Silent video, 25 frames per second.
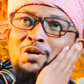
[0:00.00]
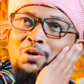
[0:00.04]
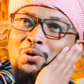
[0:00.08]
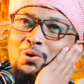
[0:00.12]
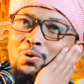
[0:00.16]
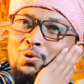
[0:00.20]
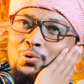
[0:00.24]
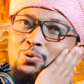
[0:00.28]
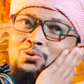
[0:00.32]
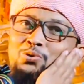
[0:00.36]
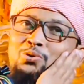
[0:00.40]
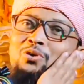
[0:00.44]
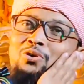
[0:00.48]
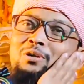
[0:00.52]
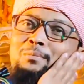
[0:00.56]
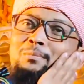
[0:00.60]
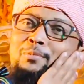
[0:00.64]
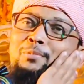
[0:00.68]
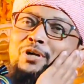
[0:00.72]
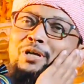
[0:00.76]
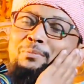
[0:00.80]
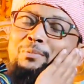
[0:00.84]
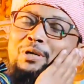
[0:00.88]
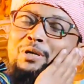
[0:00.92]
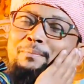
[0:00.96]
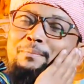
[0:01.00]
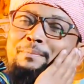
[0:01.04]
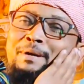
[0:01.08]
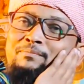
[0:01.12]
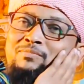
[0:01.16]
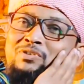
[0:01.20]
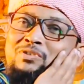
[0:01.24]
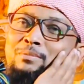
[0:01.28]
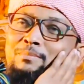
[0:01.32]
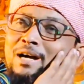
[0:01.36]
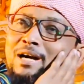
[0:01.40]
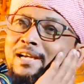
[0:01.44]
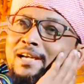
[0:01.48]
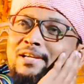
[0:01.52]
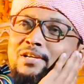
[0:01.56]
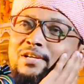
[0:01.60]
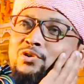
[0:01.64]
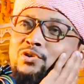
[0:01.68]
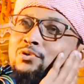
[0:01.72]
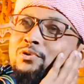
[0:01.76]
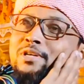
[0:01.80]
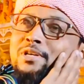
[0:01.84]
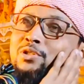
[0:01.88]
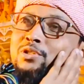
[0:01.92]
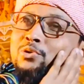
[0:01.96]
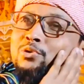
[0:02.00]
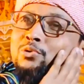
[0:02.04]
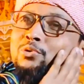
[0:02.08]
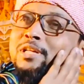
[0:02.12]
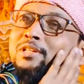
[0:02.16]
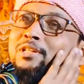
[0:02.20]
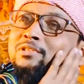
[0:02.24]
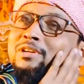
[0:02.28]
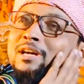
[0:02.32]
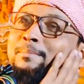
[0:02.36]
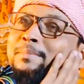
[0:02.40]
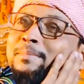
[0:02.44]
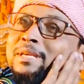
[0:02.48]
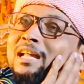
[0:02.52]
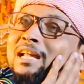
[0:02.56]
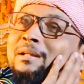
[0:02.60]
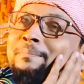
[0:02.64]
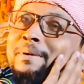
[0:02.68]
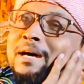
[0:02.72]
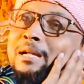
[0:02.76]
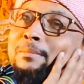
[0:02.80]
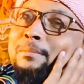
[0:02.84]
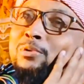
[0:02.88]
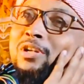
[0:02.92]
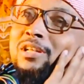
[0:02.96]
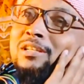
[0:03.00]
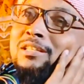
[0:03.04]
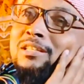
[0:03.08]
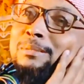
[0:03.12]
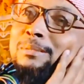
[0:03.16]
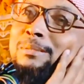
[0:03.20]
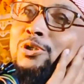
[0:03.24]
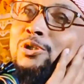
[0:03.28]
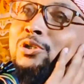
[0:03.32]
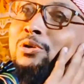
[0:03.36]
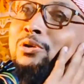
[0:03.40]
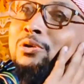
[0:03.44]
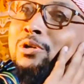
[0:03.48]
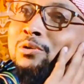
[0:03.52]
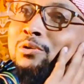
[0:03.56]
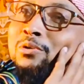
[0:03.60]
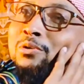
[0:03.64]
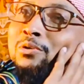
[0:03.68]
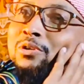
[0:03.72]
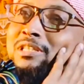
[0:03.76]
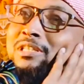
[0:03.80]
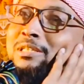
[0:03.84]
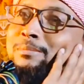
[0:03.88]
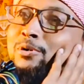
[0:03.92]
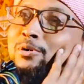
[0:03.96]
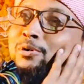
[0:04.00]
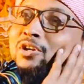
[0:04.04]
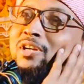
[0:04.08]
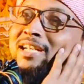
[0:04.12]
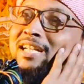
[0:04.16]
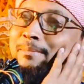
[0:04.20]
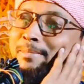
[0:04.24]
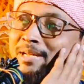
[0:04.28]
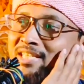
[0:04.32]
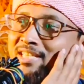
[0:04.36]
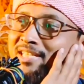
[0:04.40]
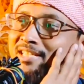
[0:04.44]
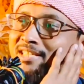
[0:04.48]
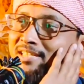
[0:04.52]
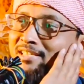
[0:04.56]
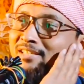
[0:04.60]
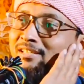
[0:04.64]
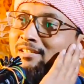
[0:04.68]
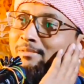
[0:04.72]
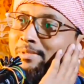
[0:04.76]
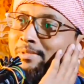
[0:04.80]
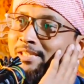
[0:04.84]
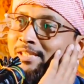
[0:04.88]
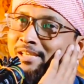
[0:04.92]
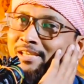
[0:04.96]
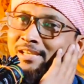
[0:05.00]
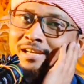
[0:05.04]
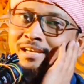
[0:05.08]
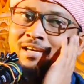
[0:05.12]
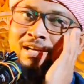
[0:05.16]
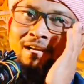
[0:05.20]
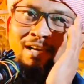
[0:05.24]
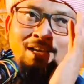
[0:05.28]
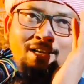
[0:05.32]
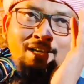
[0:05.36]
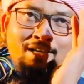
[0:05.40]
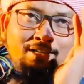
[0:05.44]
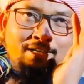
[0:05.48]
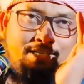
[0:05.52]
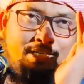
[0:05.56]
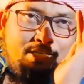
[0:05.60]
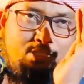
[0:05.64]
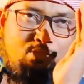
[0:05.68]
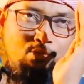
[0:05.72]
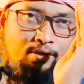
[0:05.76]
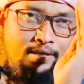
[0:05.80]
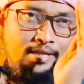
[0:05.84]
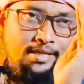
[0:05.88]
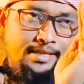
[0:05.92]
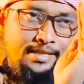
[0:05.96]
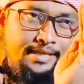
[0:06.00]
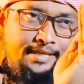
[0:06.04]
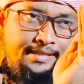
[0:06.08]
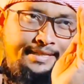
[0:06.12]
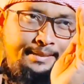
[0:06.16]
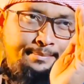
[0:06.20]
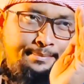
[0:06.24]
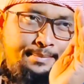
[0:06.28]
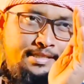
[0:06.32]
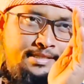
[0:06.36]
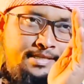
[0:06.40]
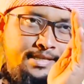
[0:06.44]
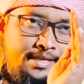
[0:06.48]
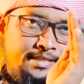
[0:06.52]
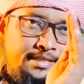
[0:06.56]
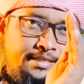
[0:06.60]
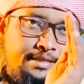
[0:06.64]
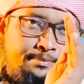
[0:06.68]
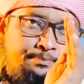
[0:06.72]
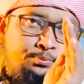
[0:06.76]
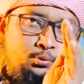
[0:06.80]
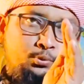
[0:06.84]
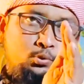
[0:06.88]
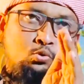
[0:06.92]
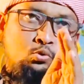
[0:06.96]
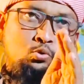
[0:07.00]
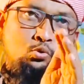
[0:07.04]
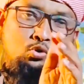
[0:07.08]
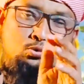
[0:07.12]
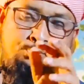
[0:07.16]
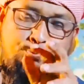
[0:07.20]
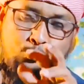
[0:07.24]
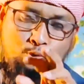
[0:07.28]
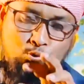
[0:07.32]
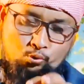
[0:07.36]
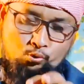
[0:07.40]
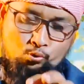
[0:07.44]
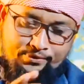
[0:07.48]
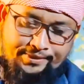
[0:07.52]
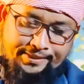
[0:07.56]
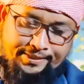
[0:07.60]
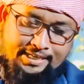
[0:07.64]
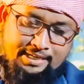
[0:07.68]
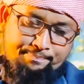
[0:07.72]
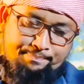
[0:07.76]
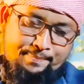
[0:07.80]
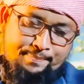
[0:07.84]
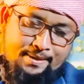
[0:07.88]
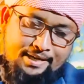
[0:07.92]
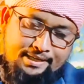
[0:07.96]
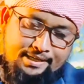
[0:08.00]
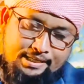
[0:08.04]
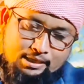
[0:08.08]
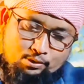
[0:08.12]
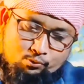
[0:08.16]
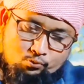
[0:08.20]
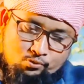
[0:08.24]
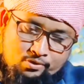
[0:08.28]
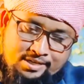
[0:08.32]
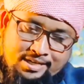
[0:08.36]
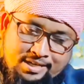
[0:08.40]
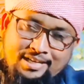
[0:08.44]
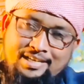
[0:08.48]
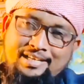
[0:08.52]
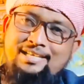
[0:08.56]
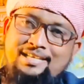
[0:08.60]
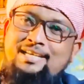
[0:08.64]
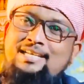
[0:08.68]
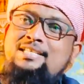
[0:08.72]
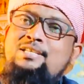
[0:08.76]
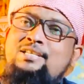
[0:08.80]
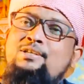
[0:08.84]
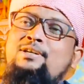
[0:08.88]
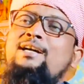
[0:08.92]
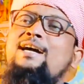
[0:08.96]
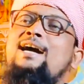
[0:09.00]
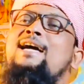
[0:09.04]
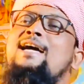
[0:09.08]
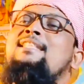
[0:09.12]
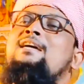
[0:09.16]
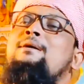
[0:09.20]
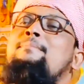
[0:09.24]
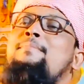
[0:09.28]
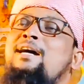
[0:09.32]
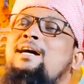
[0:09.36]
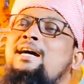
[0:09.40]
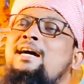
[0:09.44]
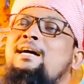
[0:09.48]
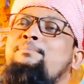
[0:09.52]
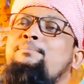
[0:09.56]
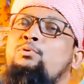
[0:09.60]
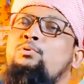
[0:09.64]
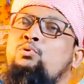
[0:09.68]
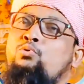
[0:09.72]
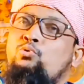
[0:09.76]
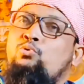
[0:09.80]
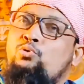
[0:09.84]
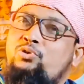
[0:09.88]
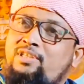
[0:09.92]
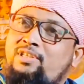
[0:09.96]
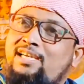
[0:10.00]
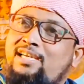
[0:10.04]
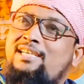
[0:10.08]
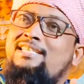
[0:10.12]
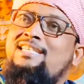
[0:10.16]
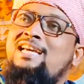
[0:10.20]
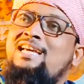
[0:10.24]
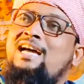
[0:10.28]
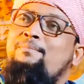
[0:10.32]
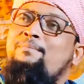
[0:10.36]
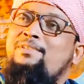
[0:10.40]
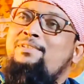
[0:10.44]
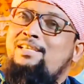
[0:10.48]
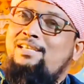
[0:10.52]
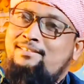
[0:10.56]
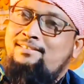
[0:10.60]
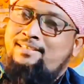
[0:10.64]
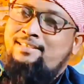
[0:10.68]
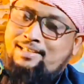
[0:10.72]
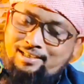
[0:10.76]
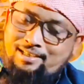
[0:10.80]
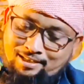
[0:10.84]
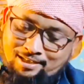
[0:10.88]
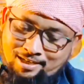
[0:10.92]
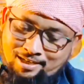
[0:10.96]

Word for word: গরু তখন মনে মনে ভাবছে বাঘের সঙ্গে দৌড়ে তো আমি আর পারবো না যেমন করে হোক জীবনটা বাঁচাতে হবে সেজন্য দেখতে পাচ্ছে একটা পুকুর পুকুর থেকে পানিটা উঠিয়ে নিয়েছে কাদা মাখা পুকুর যেই ঝাঁপ দিয়েছে